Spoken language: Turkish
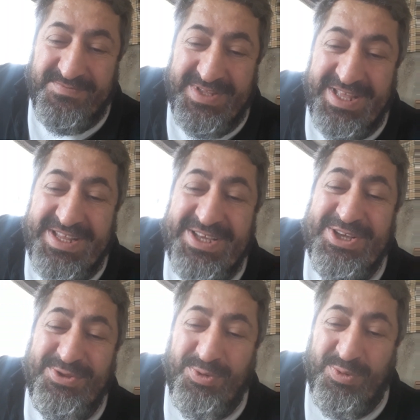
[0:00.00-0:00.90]
Yani
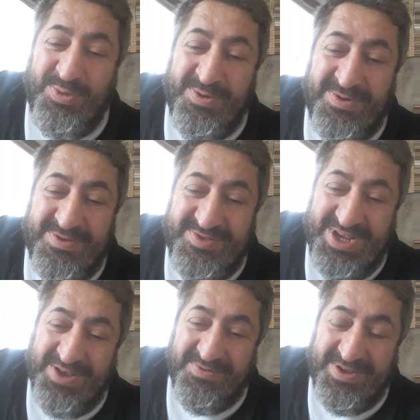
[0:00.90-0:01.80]
iki türlü
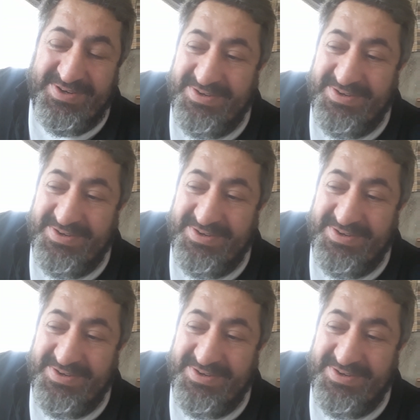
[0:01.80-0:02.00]
şey var.